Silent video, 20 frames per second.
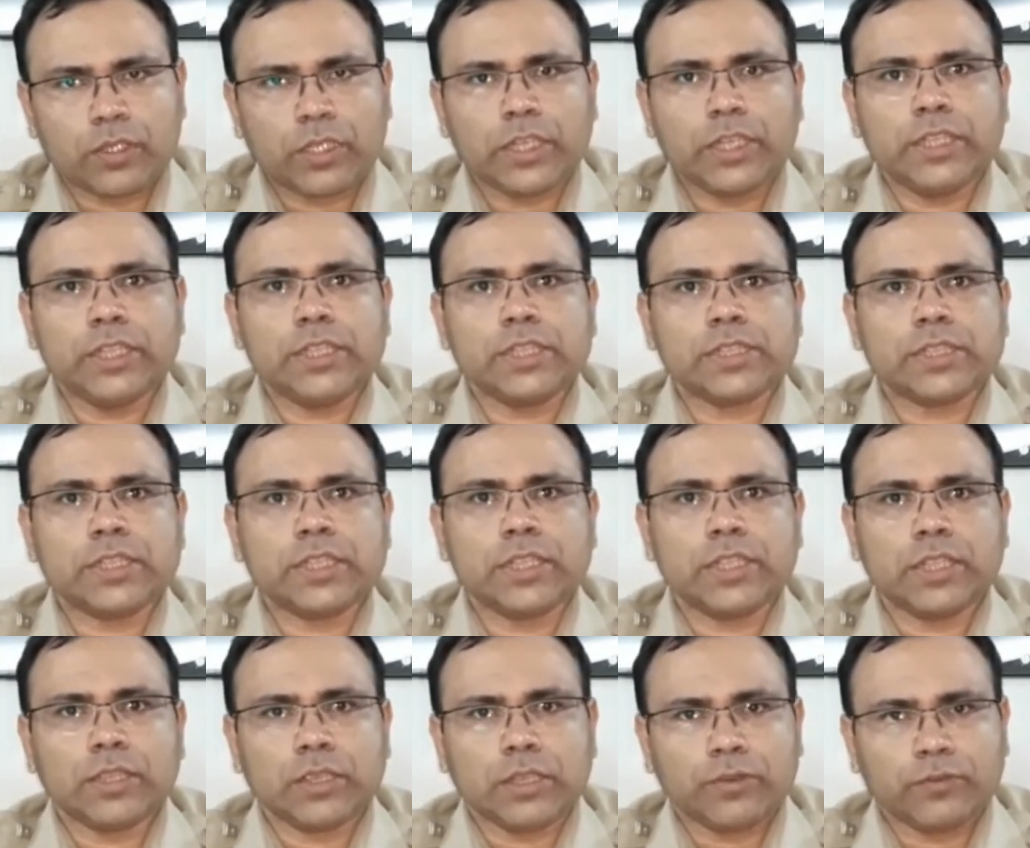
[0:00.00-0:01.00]
లేడీస్కి
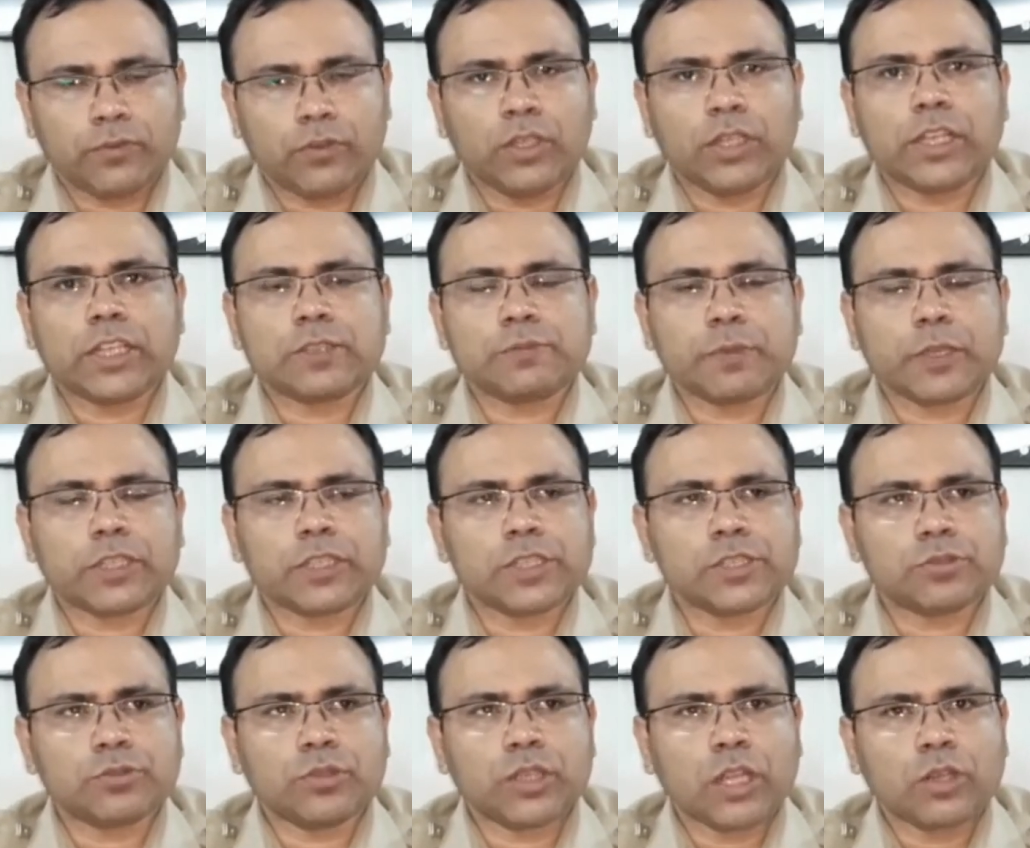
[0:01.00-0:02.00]
ఫుల్ రెస్పెక్ట్
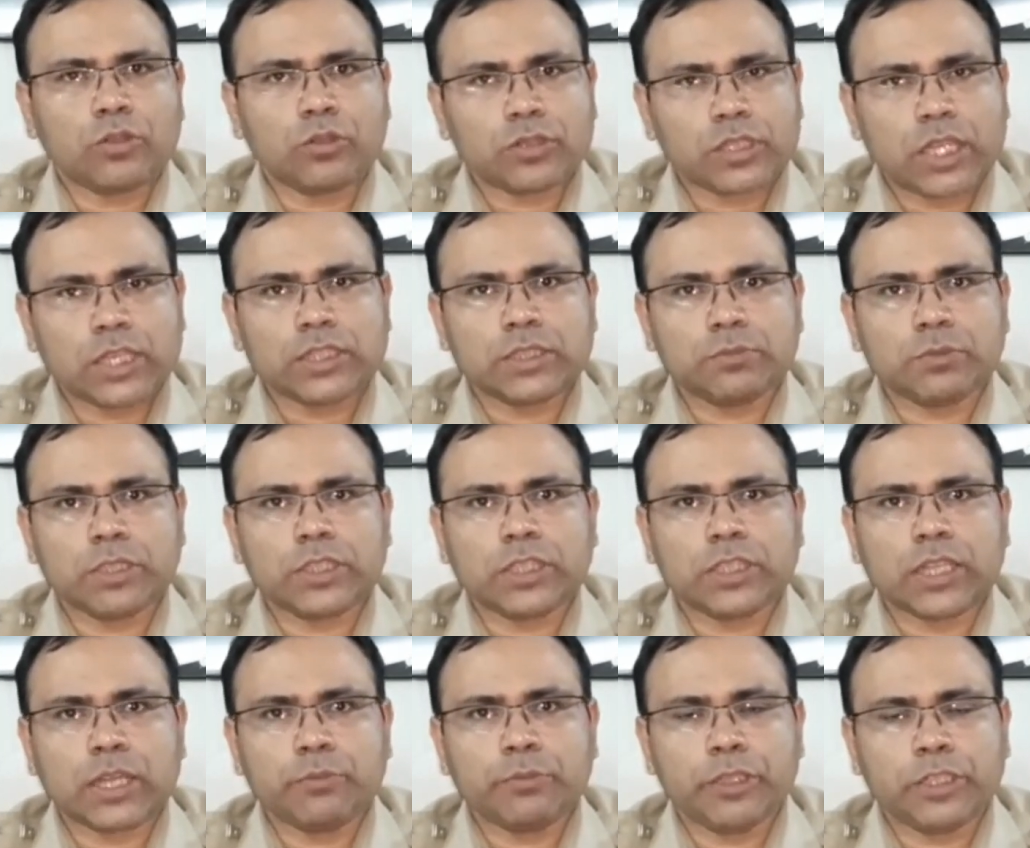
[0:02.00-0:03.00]
ఇస్తున్నారు శాంతి
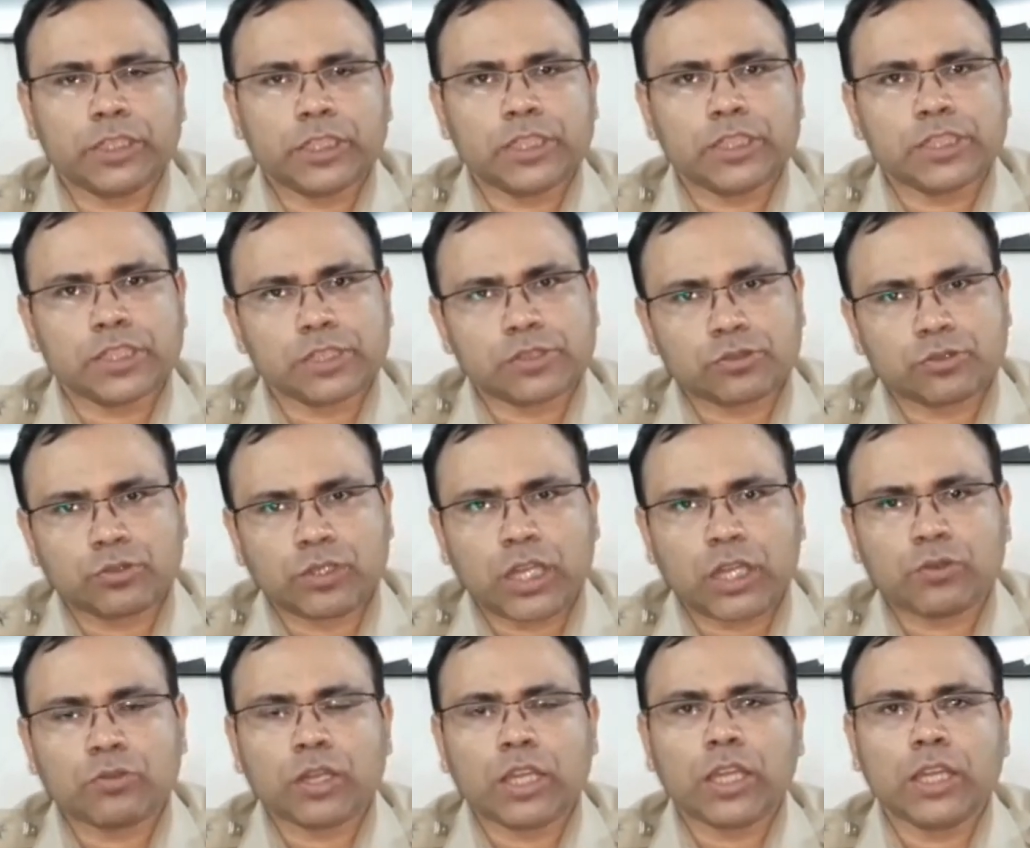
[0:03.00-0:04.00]
భద్రత మెయింటైన్ చేస్తూ
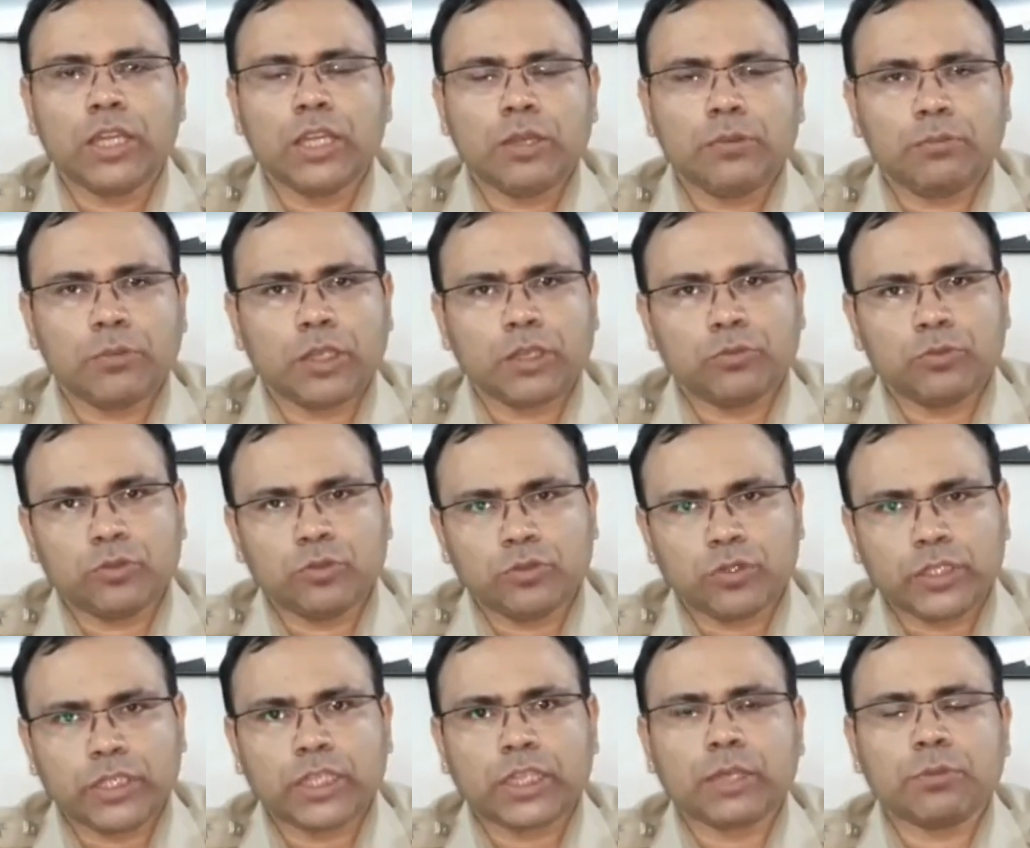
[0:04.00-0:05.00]
ఉన్నా కూడా మనము
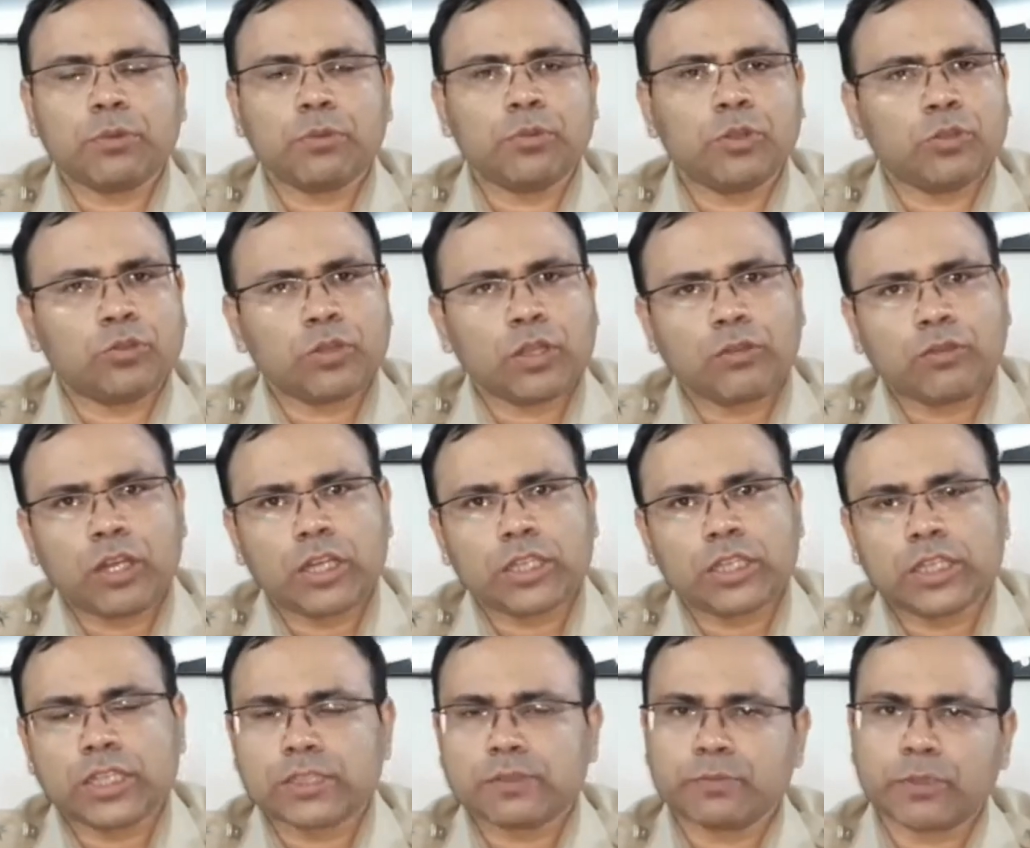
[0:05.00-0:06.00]
ఈ క్రమంలో కూడా
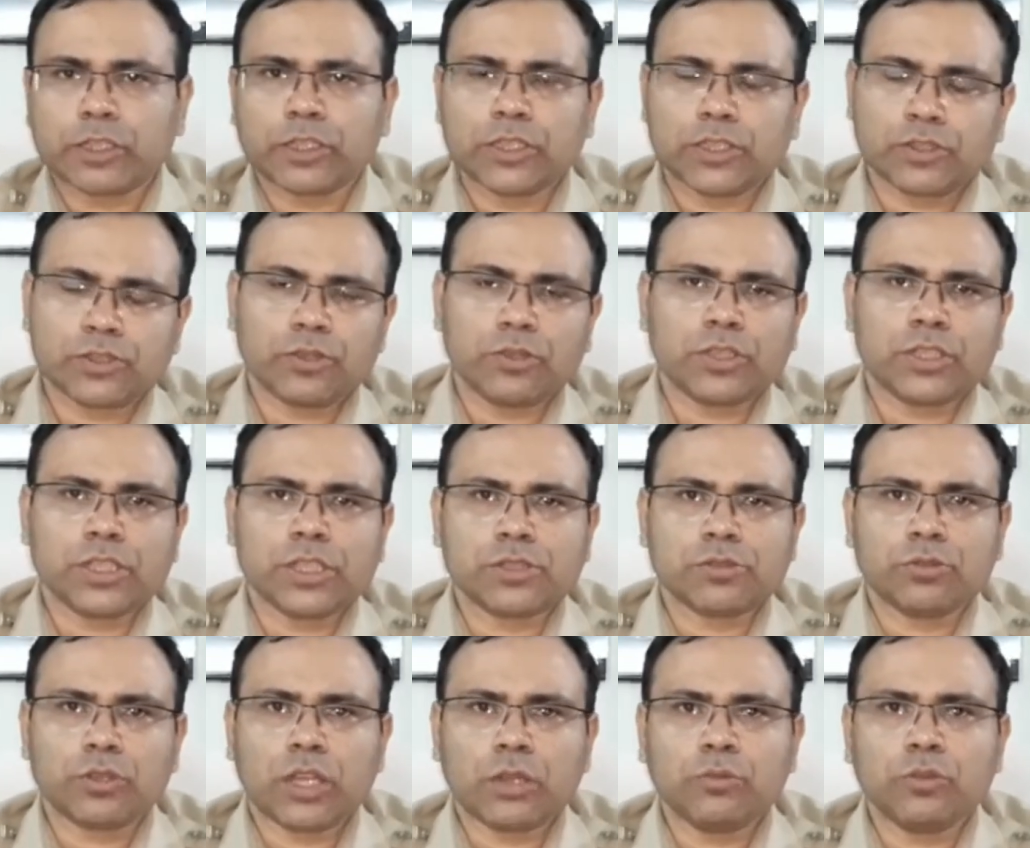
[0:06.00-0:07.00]
వాళ్ళకి రెస్పెక్ట్ ఇన్ష్యూర్
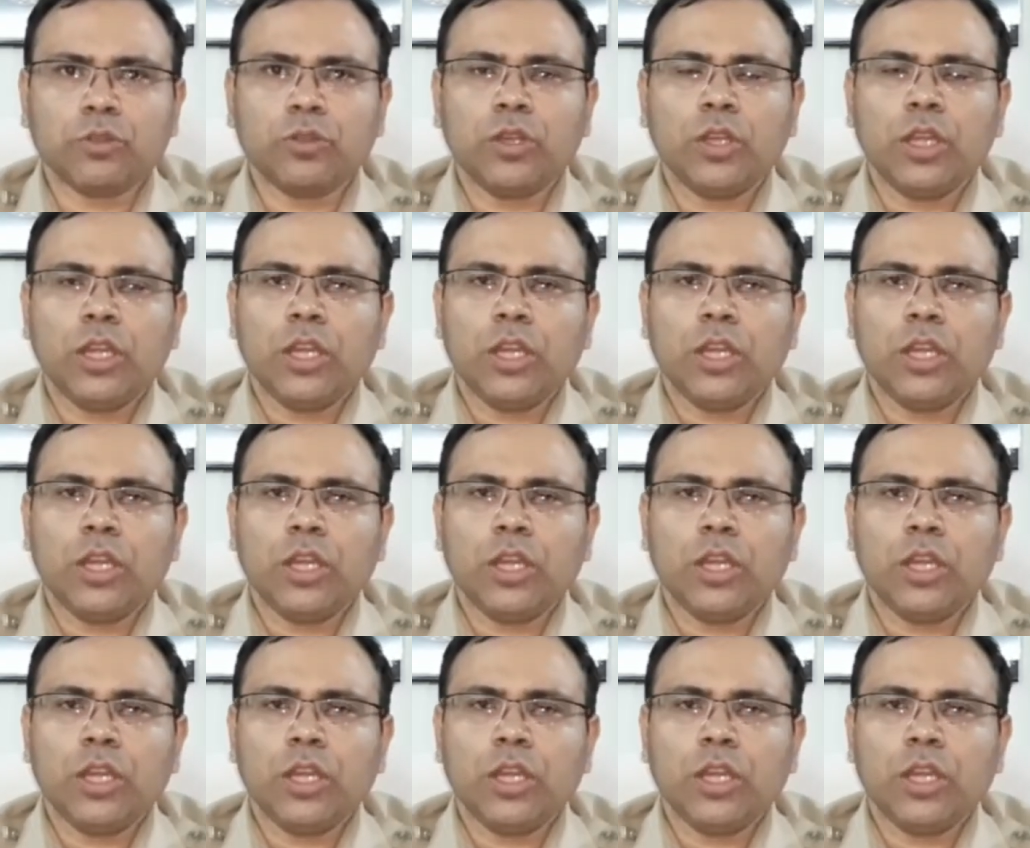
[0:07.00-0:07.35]
చేస్తున్నాము